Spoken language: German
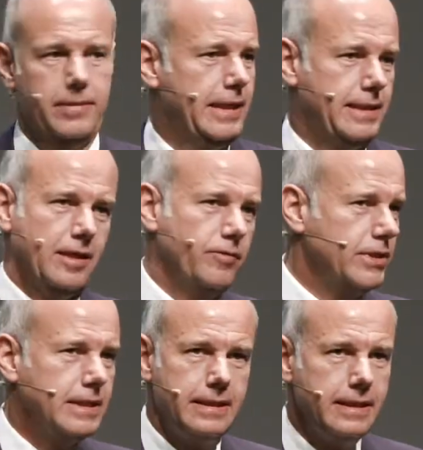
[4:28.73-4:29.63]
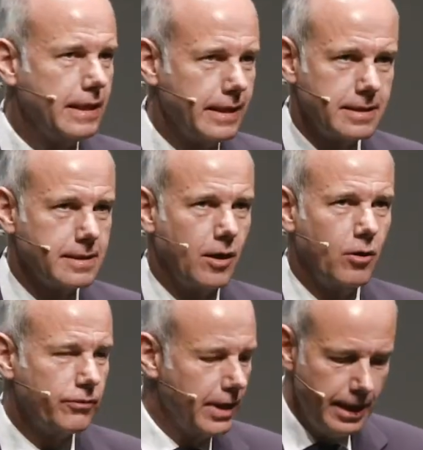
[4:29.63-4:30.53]
Ich dachte, wie sind die denn jetzt
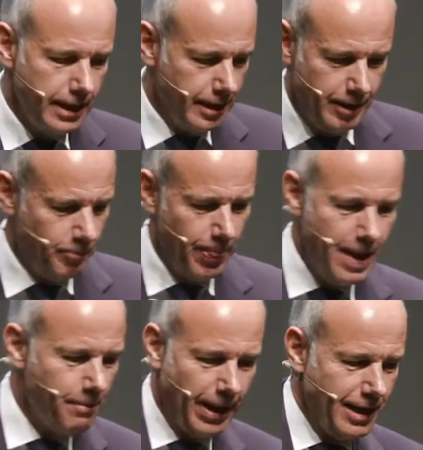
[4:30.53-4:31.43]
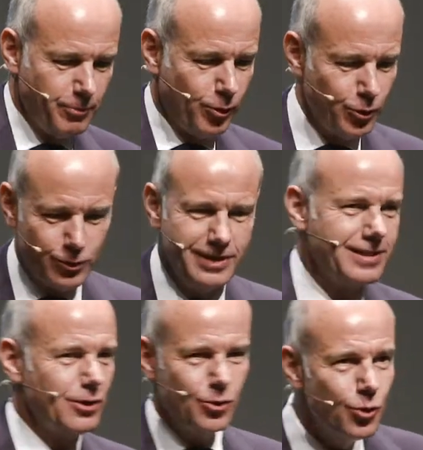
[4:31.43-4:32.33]
drauf? Ähm, meine Produkte
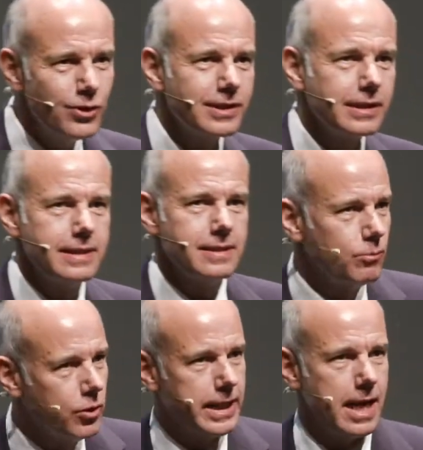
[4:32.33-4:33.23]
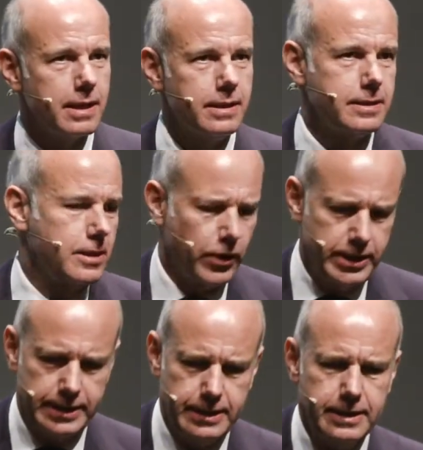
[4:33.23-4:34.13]
sind gut, die sind modern, die sind auch
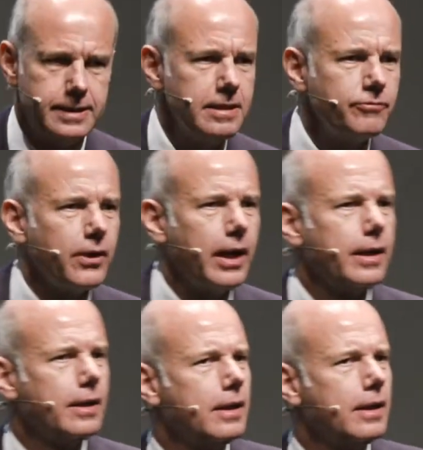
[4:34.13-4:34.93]
insektizidfrei.